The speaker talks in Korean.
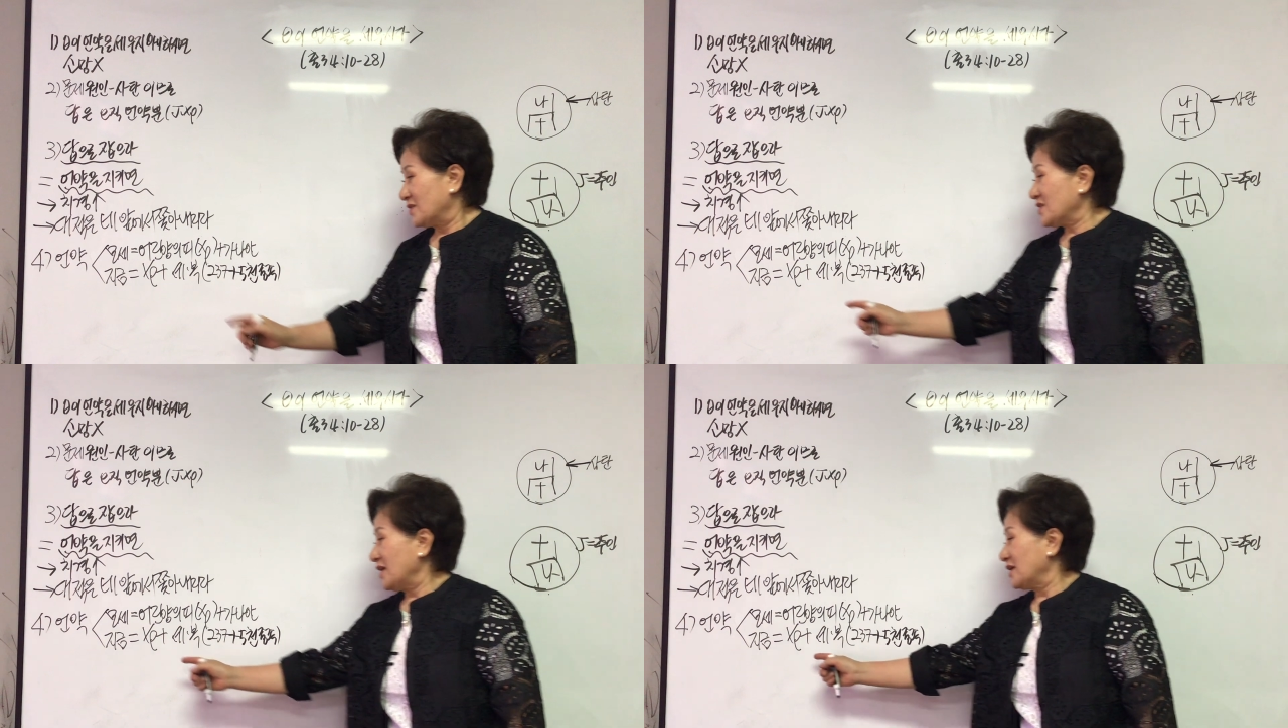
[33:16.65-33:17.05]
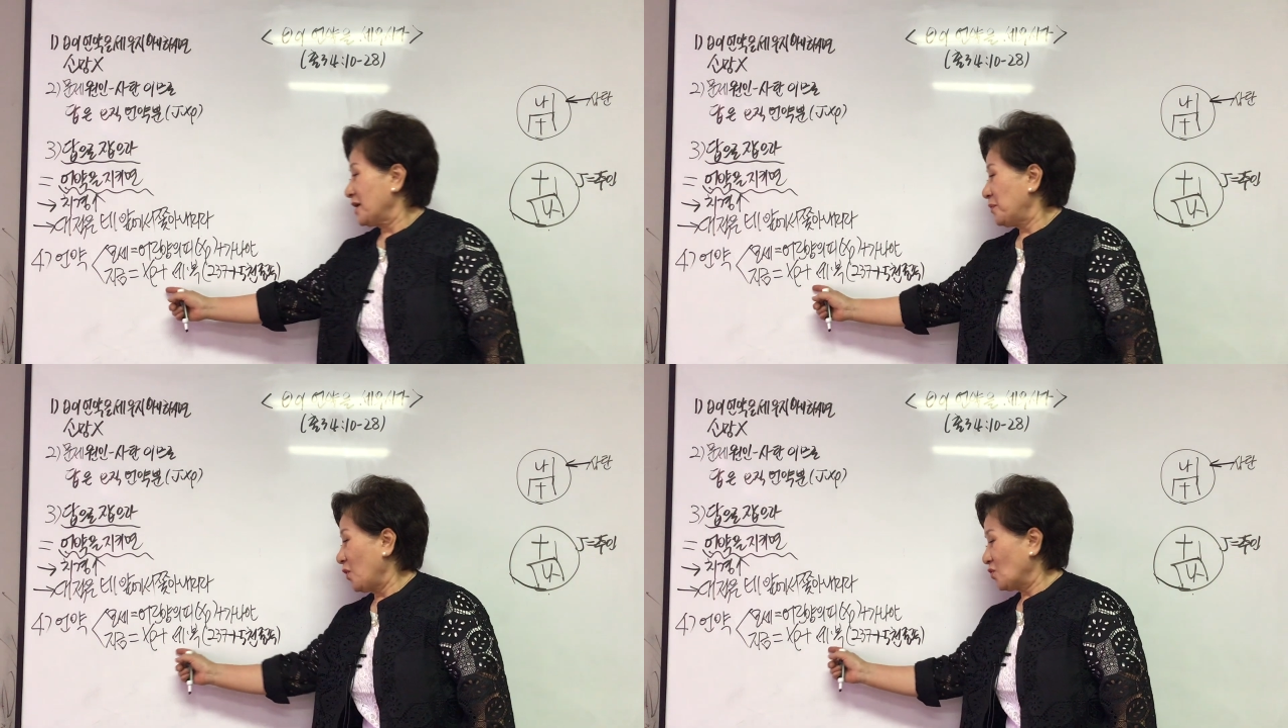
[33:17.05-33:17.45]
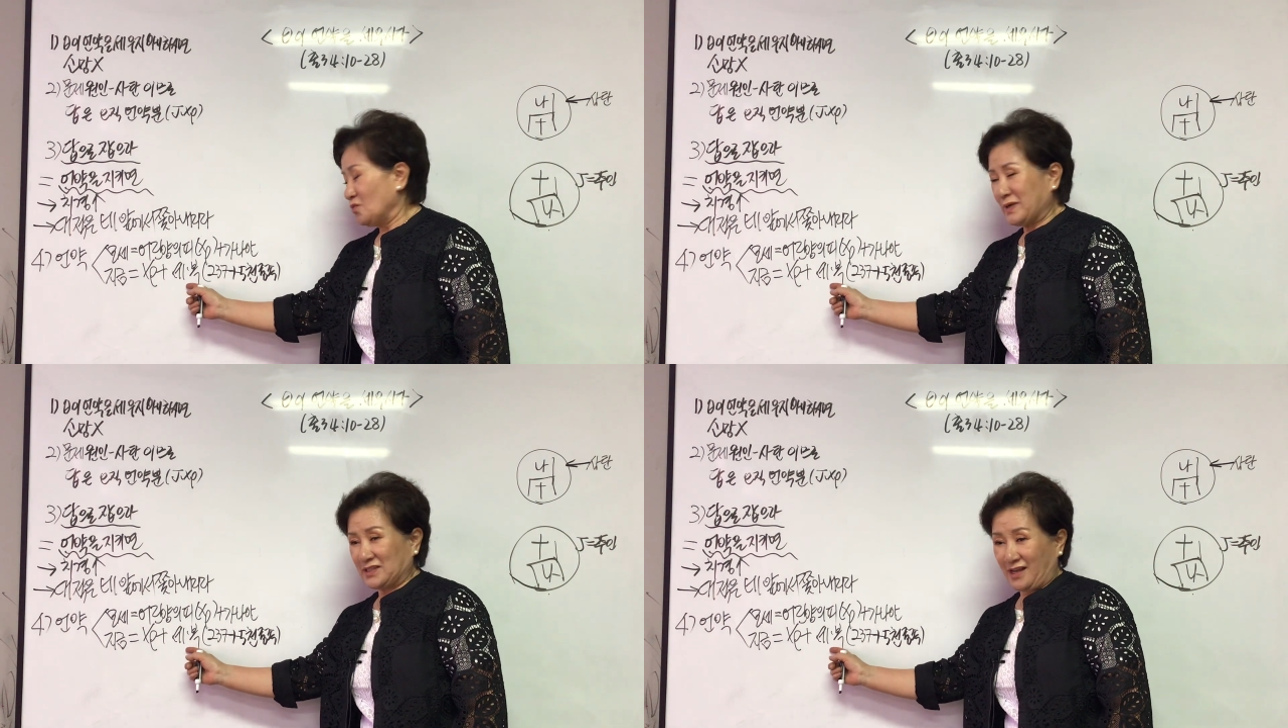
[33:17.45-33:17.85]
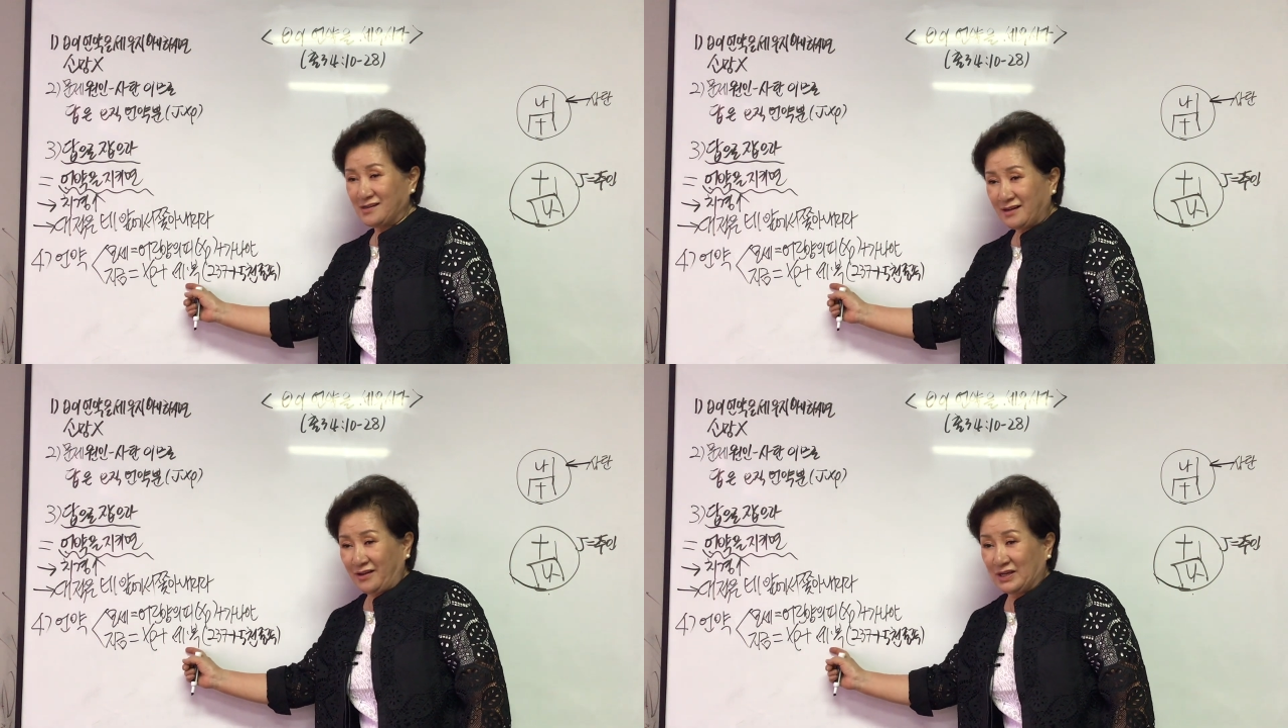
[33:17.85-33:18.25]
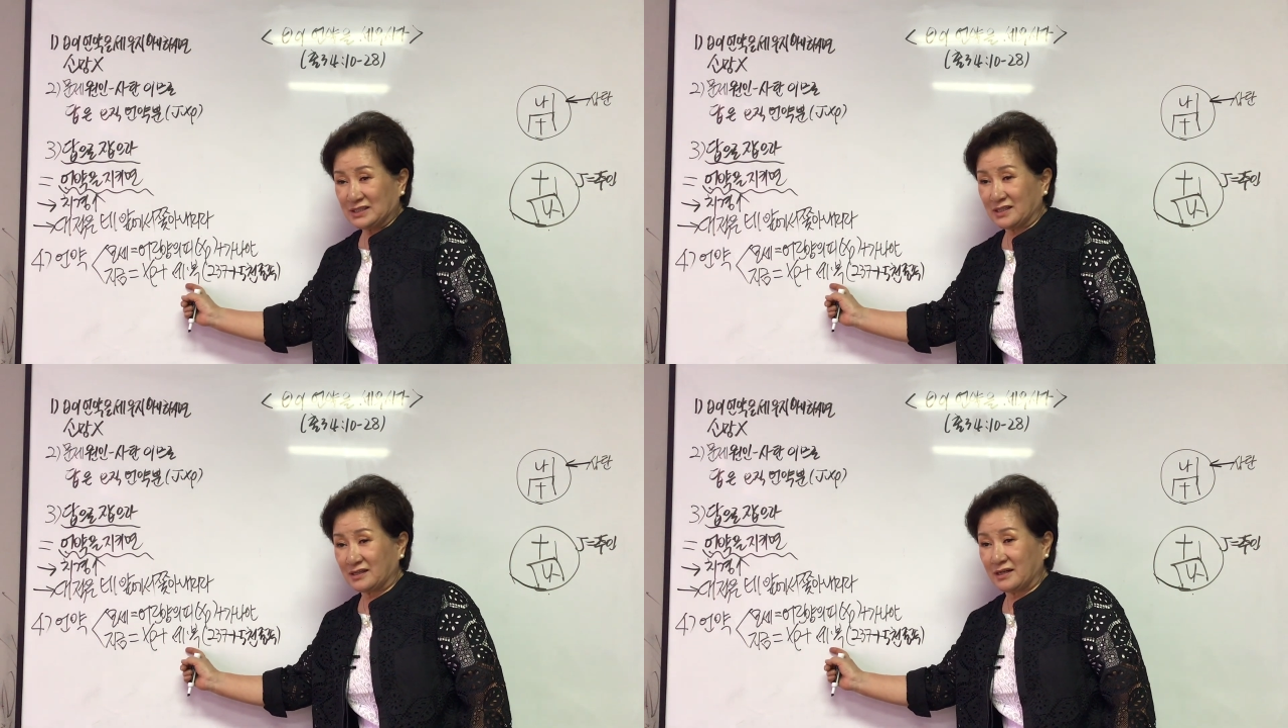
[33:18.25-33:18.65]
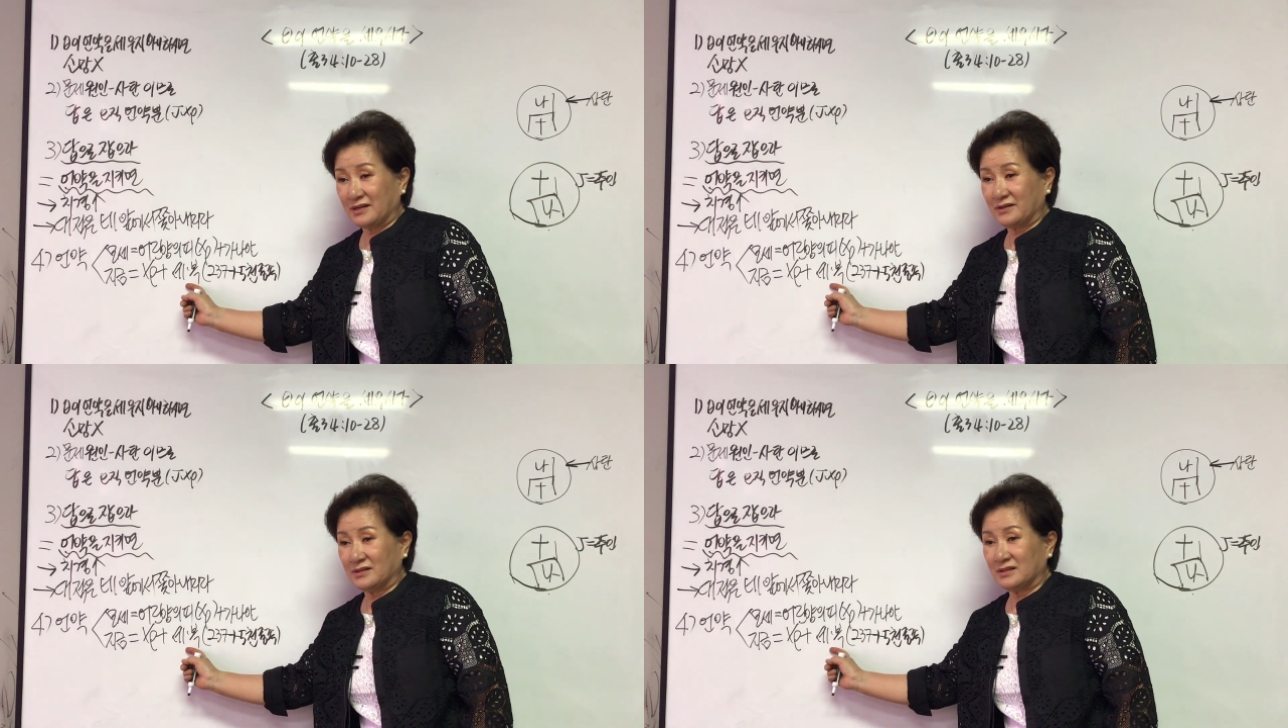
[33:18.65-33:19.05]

세계 복음화 될까요 안 될까요?